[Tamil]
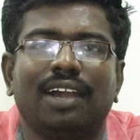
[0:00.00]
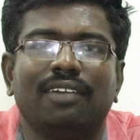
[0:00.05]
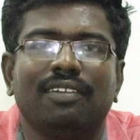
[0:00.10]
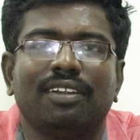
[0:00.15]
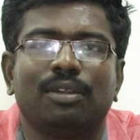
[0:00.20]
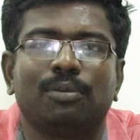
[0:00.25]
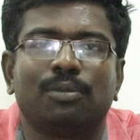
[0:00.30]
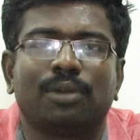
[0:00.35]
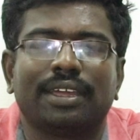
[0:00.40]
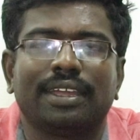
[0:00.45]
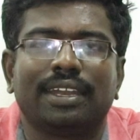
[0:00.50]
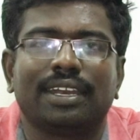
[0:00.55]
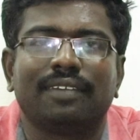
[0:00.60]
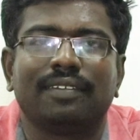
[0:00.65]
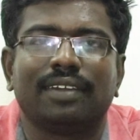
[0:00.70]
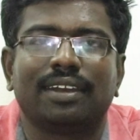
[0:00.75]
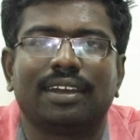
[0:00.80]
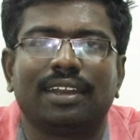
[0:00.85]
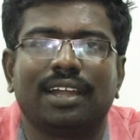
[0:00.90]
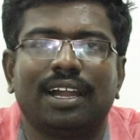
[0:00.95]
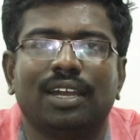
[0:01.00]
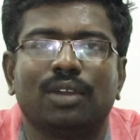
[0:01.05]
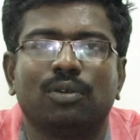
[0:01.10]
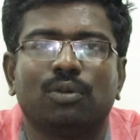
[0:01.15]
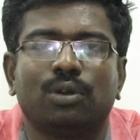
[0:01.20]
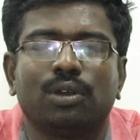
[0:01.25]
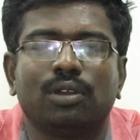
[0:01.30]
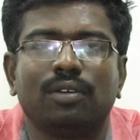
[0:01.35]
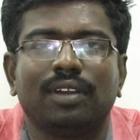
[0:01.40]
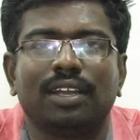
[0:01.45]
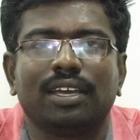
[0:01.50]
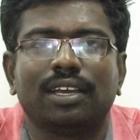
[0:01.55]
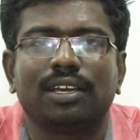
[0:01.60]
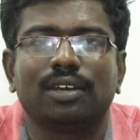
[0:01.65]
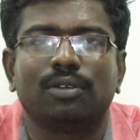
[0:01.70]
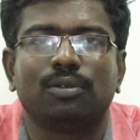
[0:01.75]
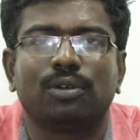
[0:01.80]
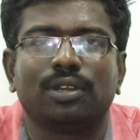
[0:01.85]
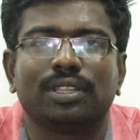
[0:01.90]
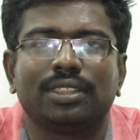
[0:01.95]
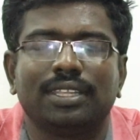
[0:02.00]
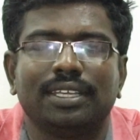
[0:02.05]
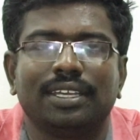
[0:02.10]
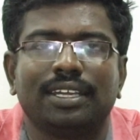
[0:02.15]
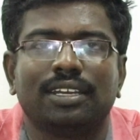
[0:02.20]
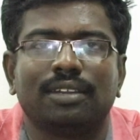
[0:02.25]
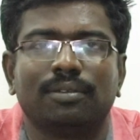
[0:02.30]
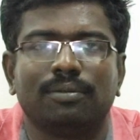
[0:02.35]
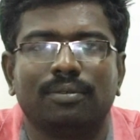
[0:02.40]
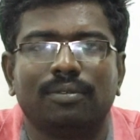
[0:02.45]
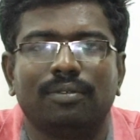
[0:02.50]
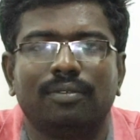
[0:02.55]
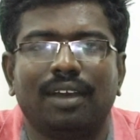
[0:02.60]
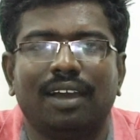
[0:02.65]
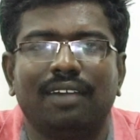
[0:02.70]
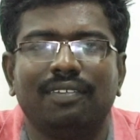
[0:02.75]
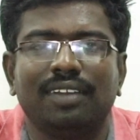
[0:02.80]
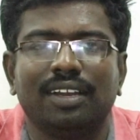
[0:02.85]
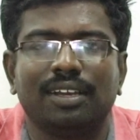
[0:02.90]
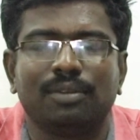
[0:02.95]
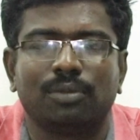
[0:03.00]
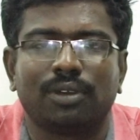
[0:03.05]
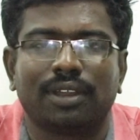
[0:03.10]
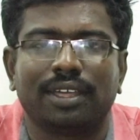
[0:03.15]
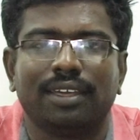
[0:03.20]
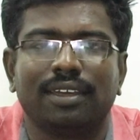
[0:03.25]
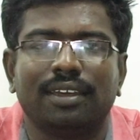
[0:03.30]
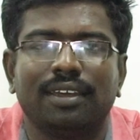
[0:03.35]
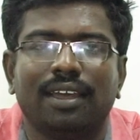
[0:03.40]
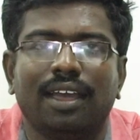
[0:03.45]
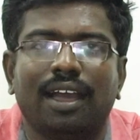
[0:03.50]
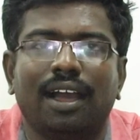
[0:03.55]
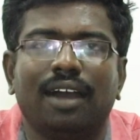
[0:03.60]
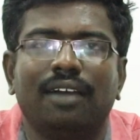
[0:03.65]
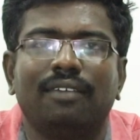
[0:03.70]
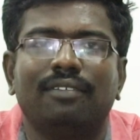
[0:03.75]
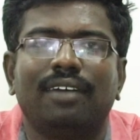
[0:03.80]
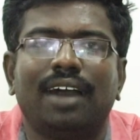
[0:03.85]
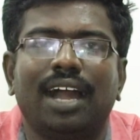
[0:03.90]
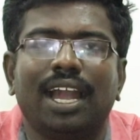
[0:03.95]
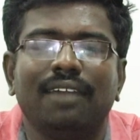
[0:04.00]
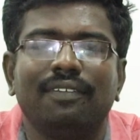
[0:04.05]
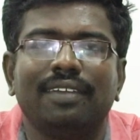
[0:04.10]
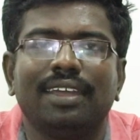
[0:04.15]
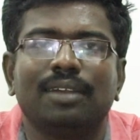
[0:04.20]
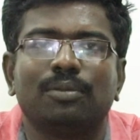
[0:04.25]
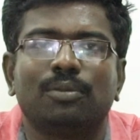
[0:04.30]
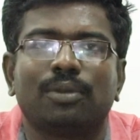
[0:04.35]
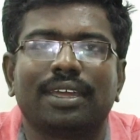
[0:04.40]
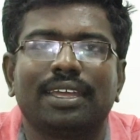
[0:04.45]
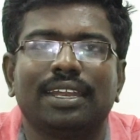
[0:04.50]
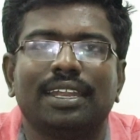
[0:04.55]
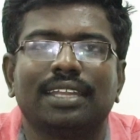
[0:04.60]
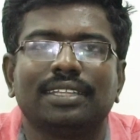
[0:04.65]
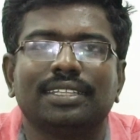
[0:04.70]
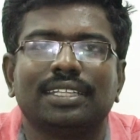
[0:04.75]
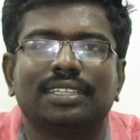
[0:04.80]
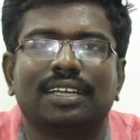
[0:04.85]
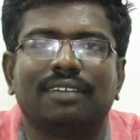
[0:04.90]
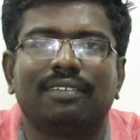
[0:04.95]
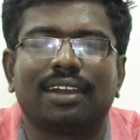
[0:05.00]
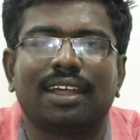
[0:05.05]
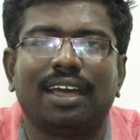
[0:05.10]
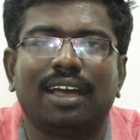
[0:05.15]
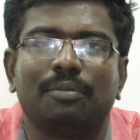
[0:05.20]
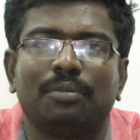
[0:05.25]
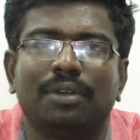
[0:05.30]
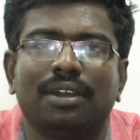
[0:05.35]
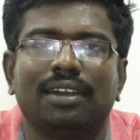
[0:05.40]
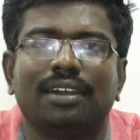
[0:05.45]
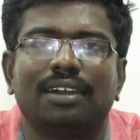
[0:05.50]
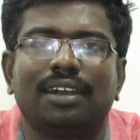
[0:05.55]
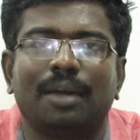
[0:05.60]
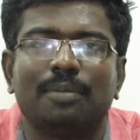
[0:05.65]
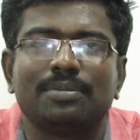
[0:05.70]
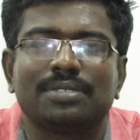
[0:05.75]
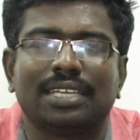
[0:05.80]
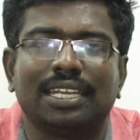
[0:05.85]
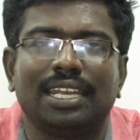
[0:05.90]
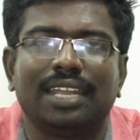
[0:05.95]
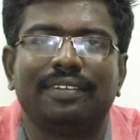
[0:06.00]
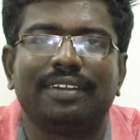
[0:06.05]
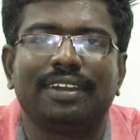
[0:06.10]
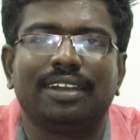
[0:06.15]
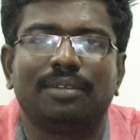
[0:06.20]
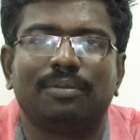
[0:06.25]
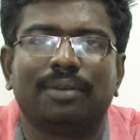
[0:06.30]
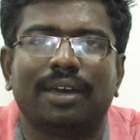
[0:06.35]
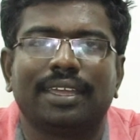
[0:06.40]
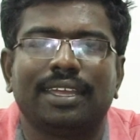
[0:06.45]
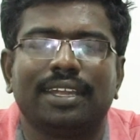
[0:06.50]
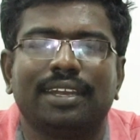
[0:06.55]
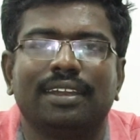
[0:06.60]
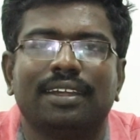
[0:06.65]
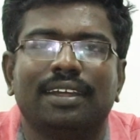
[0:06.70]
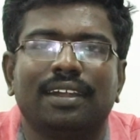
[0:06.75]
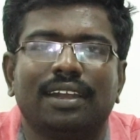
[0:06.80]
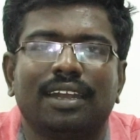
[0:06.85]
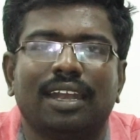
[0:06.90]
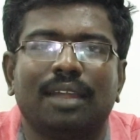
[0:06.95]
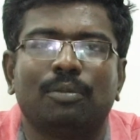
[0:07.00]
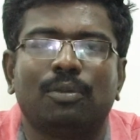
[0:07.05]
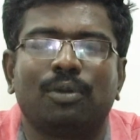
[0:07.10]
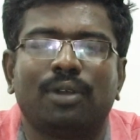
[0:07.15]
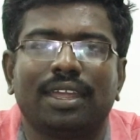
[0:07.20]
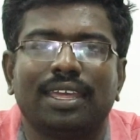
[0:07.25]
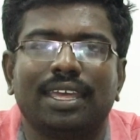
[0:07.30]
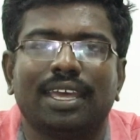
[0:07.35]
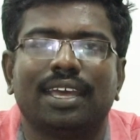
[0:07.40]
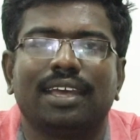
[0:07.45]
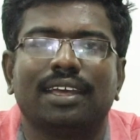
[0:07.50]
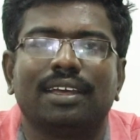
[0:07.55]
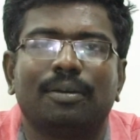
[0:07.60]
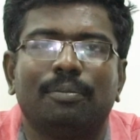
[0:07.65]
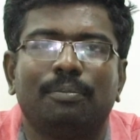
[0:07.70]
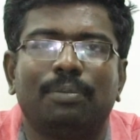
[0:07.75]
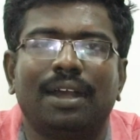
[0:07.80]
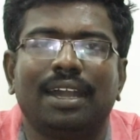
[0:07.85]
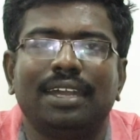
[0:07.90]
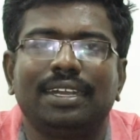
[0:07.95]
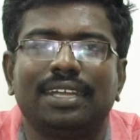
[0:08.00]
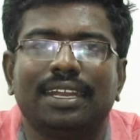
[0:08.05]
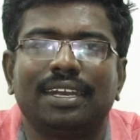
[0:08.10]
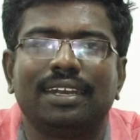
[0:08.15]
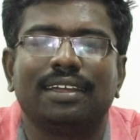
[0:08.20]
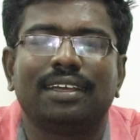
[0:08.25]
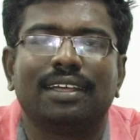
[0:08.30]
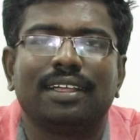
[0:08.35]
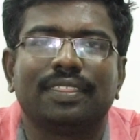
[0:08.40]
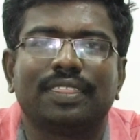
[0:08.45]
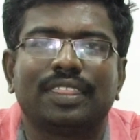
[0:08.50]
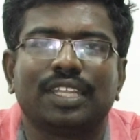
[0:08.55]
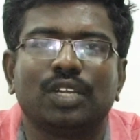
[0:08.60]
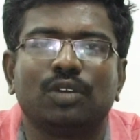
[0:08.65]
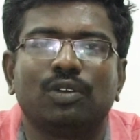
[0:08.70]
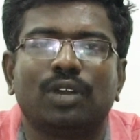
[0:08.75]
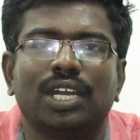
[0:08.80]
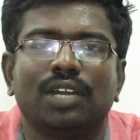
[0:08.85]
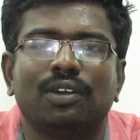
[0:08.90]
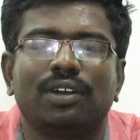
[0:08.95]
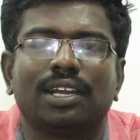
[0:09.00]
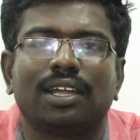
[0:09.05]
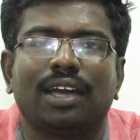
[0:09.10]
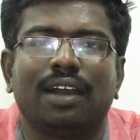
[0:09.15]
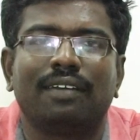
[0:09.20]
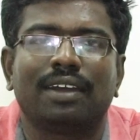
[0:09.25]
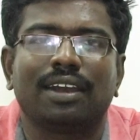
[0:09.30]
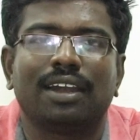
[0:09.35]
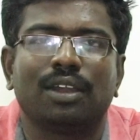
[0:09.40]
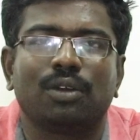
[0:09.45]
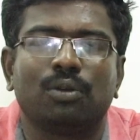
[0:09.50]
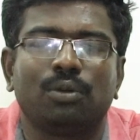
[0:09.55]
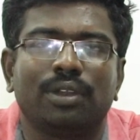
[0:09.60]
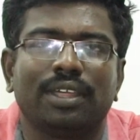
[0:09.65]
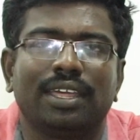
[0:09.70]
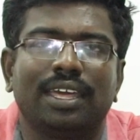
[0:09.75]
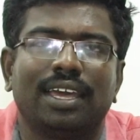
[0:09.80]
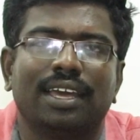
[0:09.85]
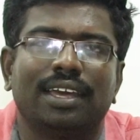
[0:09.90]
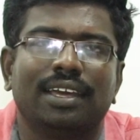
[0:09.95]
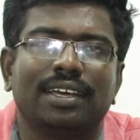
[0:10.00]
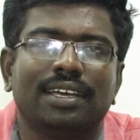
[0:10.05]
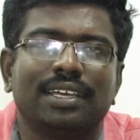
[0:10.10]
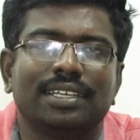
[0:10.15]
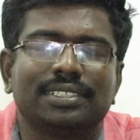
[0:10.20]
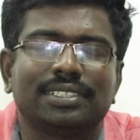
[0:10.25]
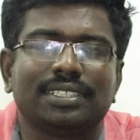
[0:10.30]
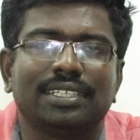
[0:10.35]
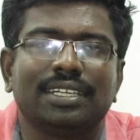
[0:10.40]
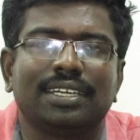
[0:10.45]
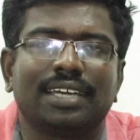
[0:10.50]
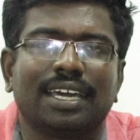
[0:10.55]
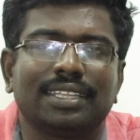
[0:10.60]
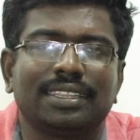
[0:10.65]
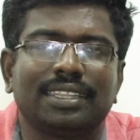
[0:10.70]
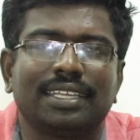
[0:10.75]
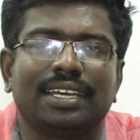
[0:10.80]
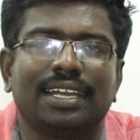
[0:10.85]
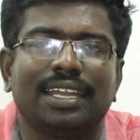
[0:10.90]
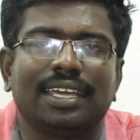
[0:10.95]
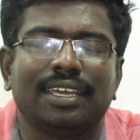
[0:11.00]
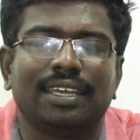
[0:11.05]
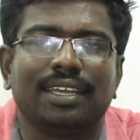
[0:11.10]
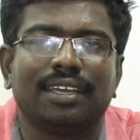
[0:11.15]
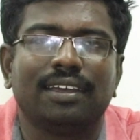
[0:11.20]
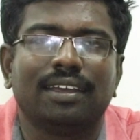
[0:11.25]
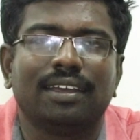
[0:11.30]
வாழ்வியல் முறை என்னவென்றால் ஒருவனுக்கு ஓத்தி என்னும் வாழ்வியல் முறை அவ்வாழ்வியல் முறையிலிருந்து தவறாமல் நாம் செல்ல வேண்டுமாயின் நம்முடைய பாட்டன் திருவள்ளுவர் அவர்கள் கூறிய சிறு கருத்துக்களை